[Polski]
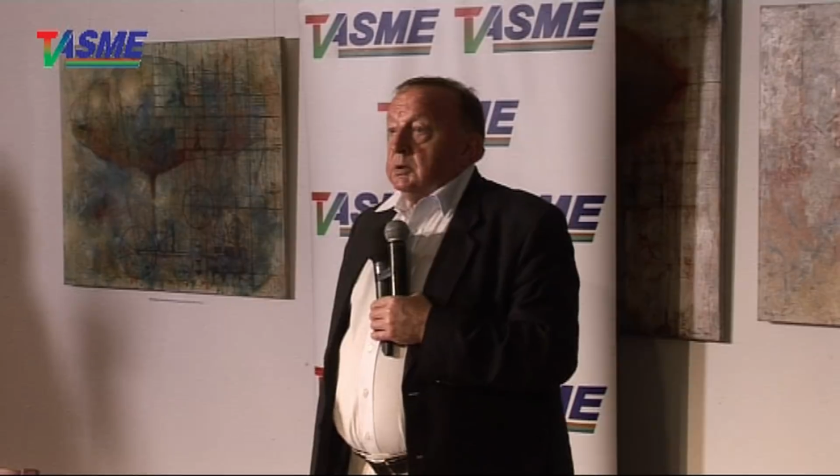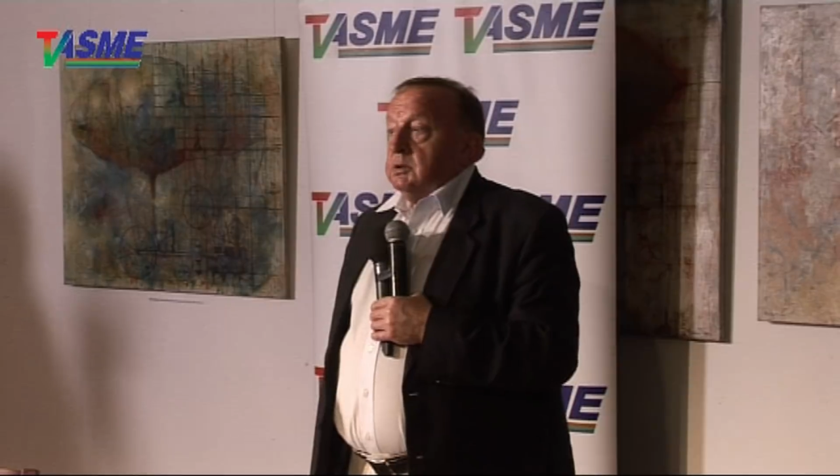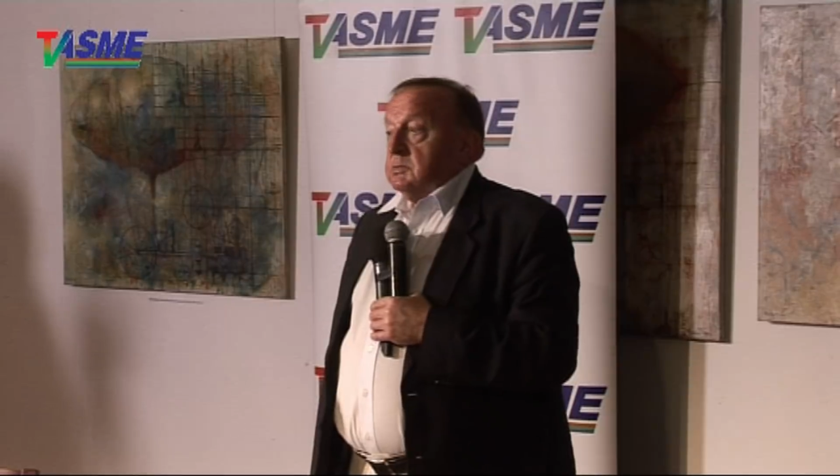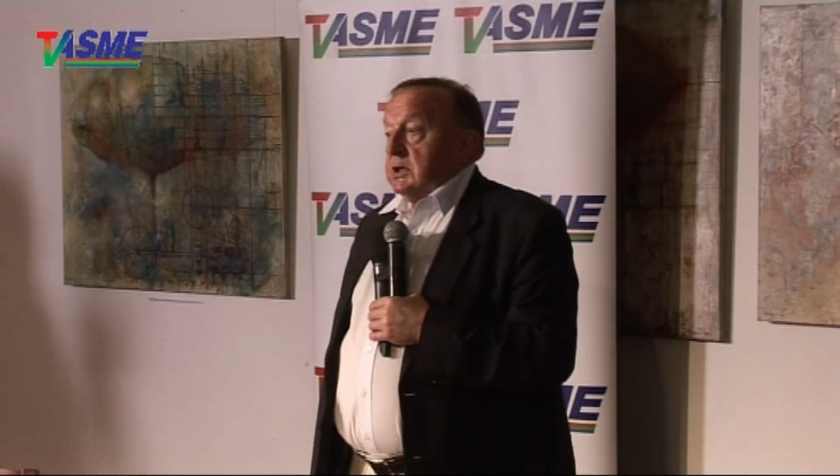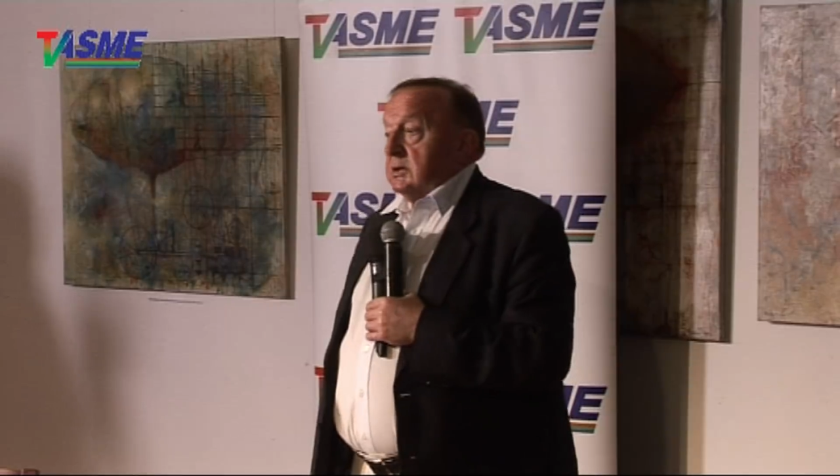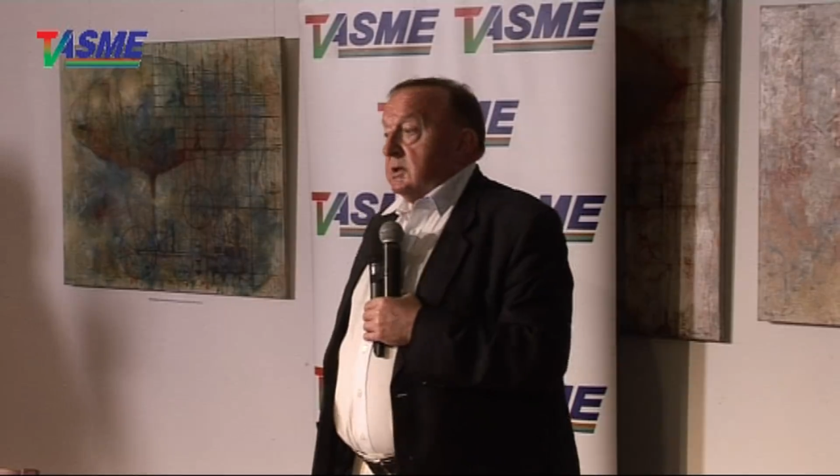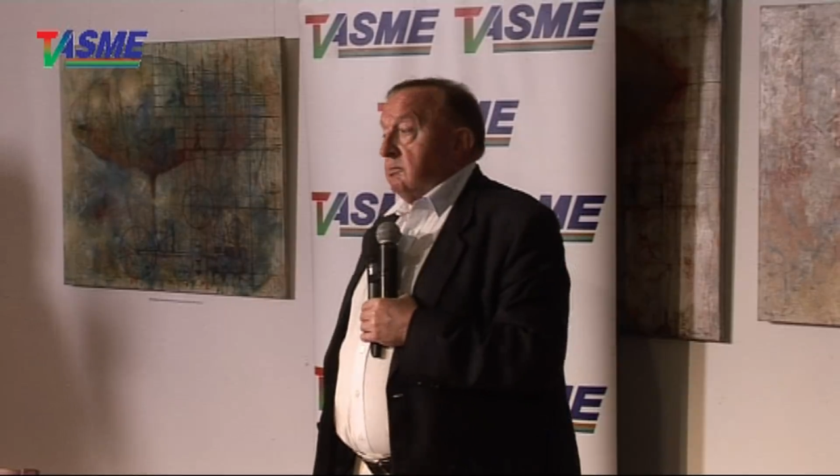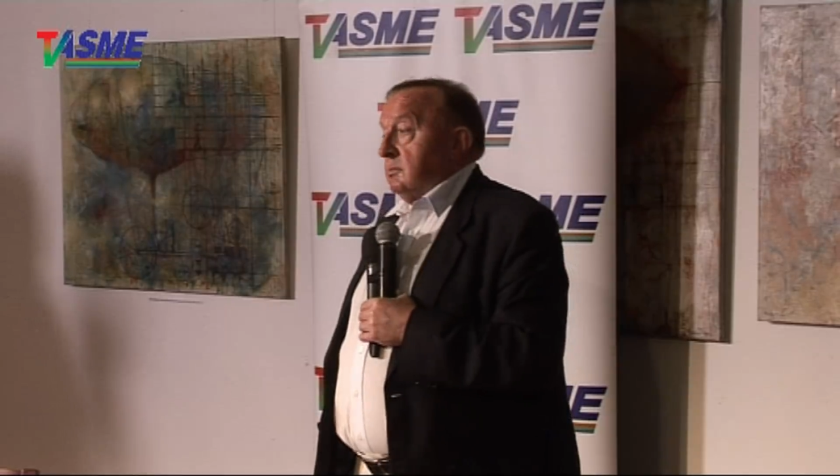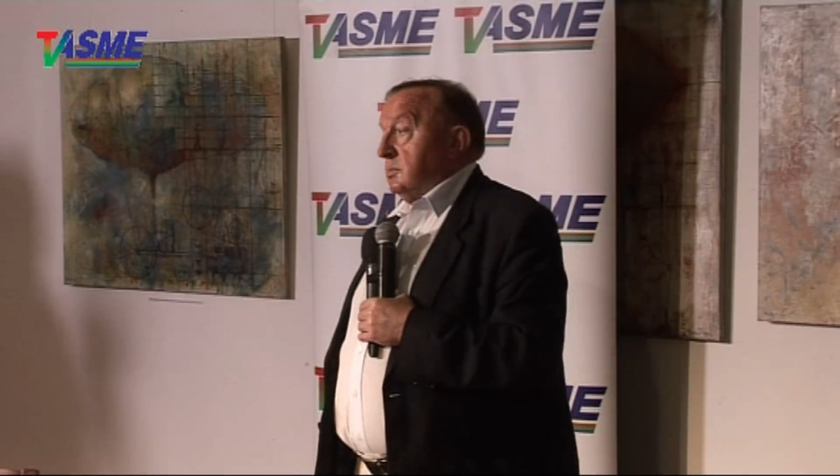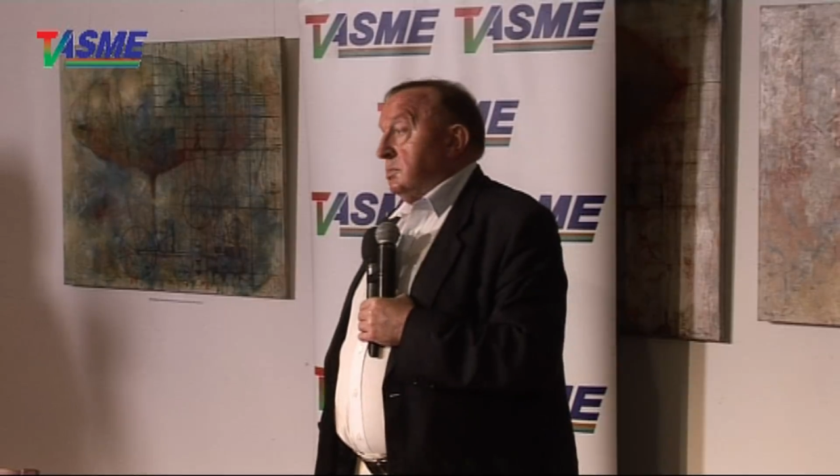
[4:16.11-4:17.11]

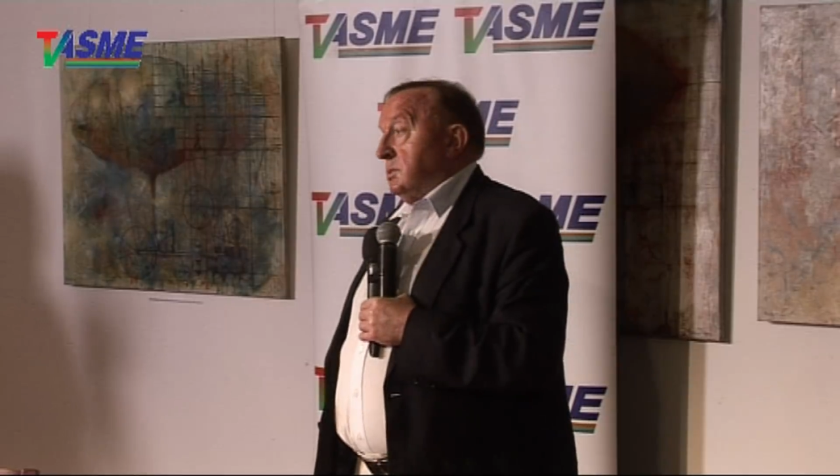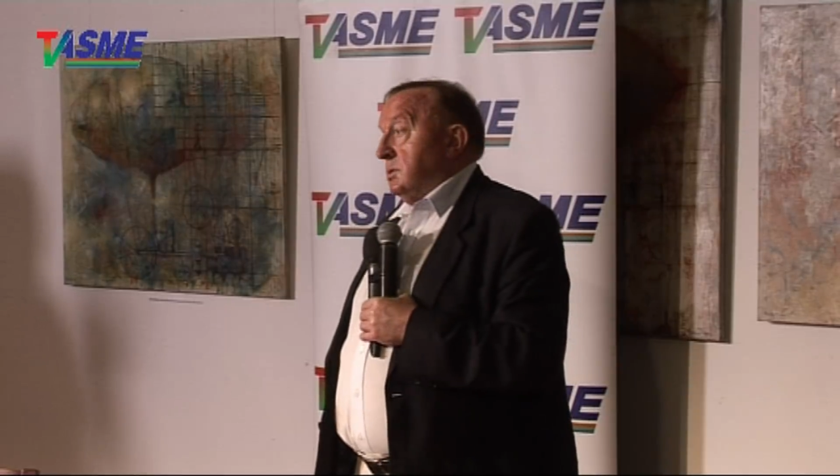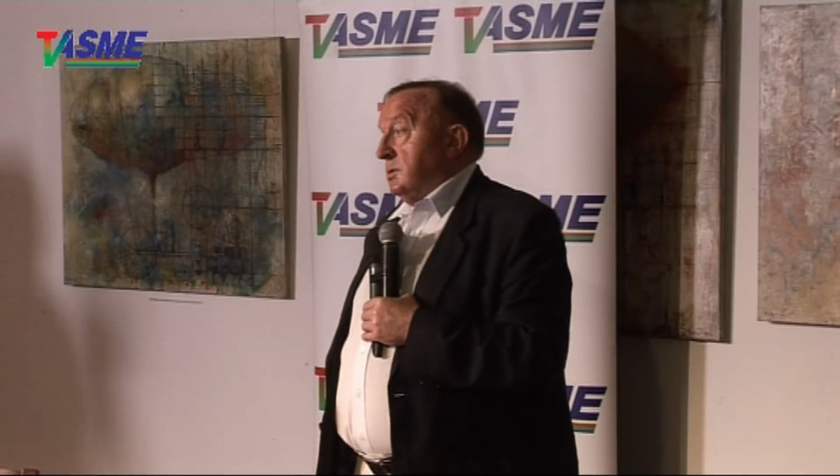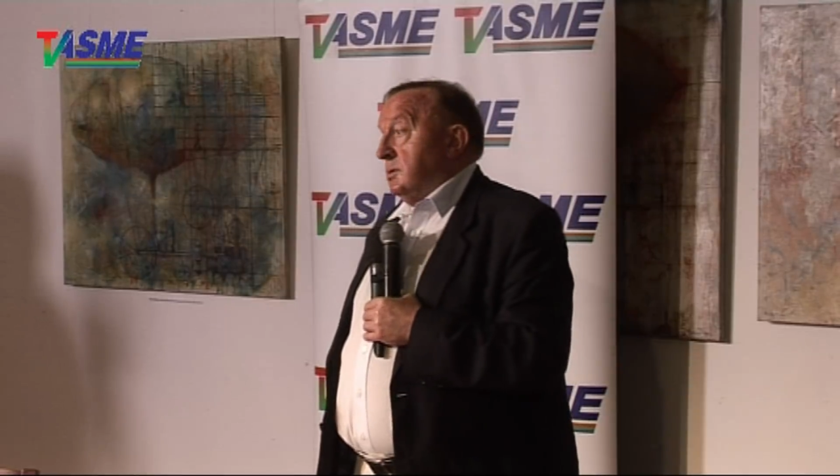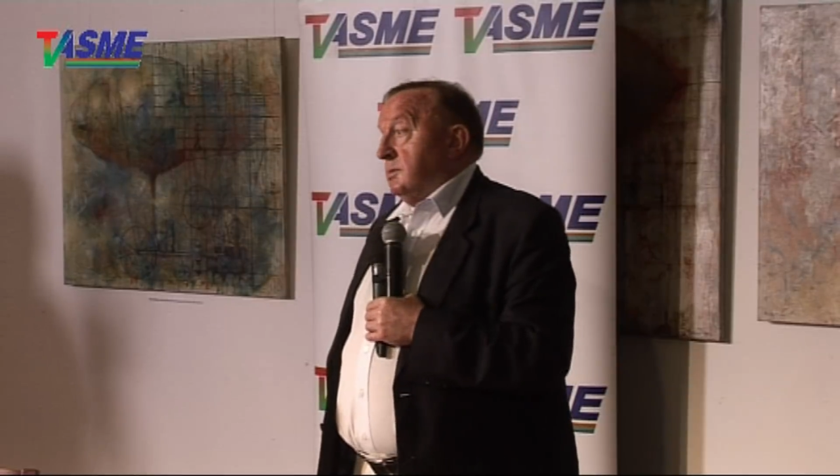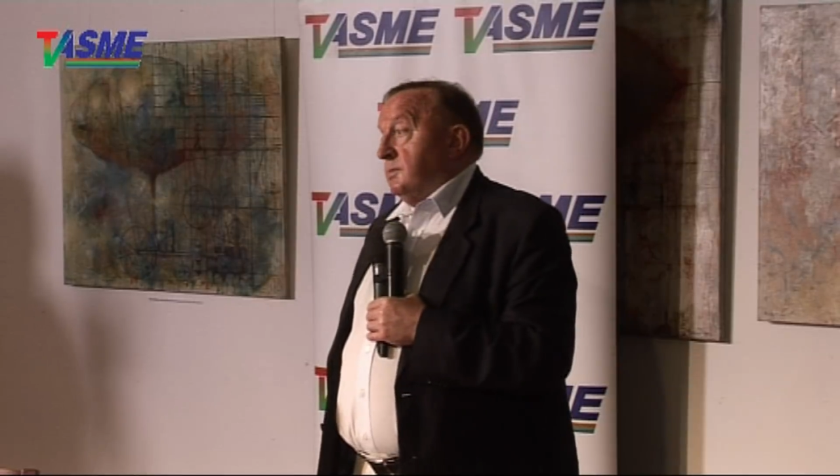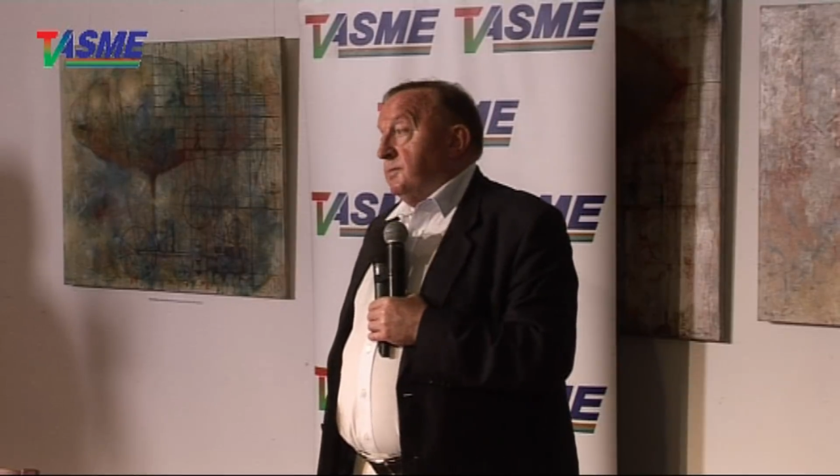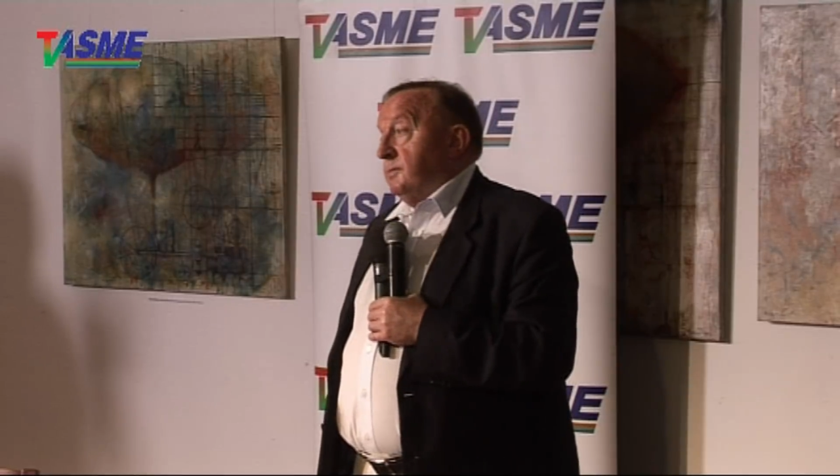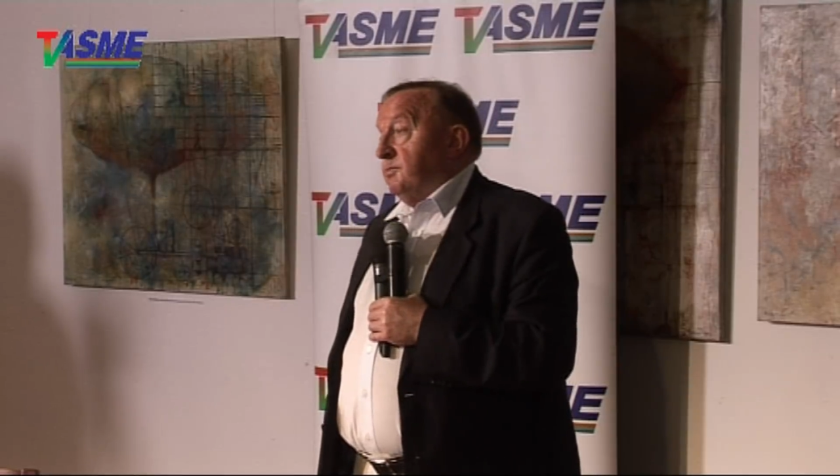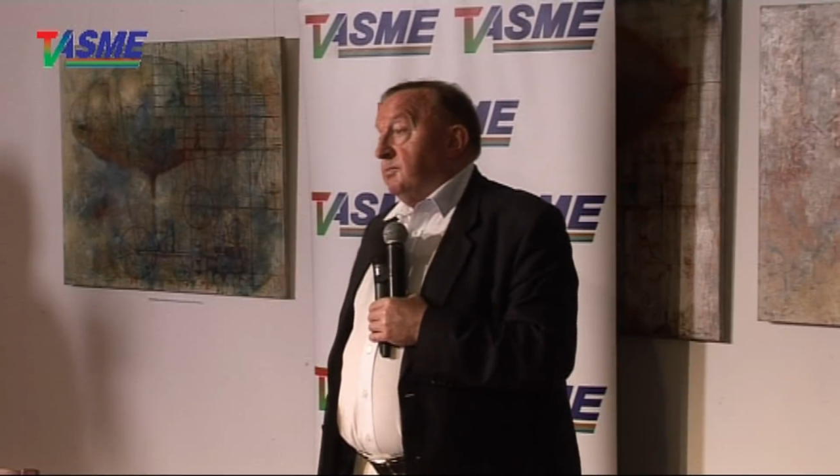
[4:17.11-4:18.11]
Tymczasem
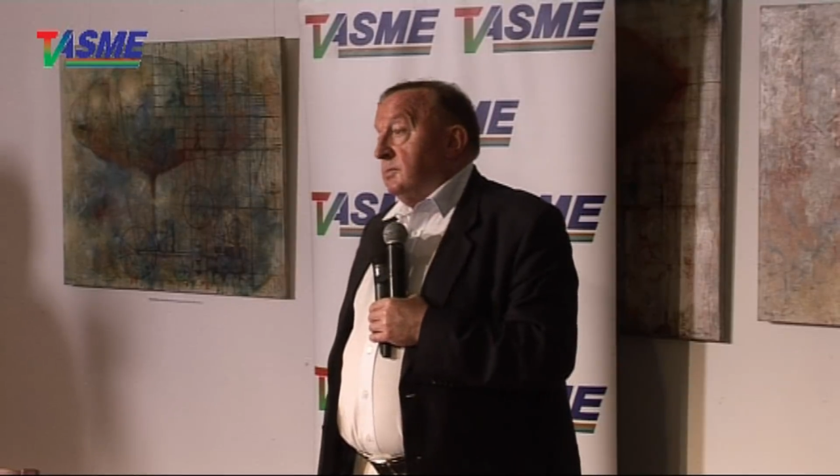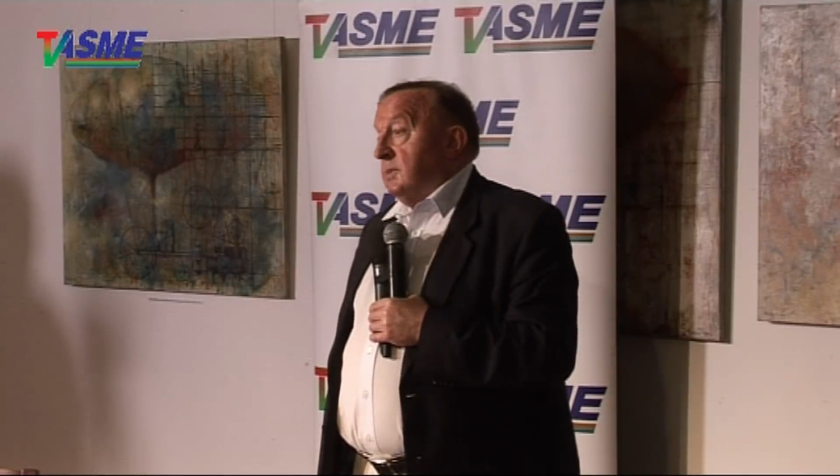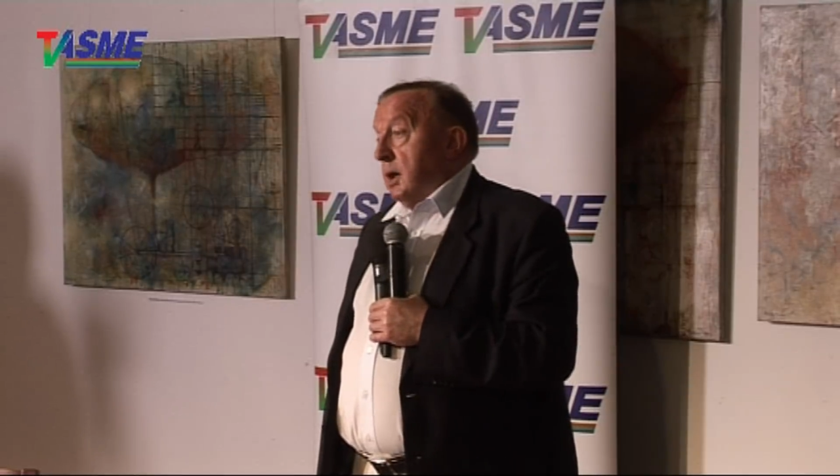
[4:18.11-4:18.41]
y,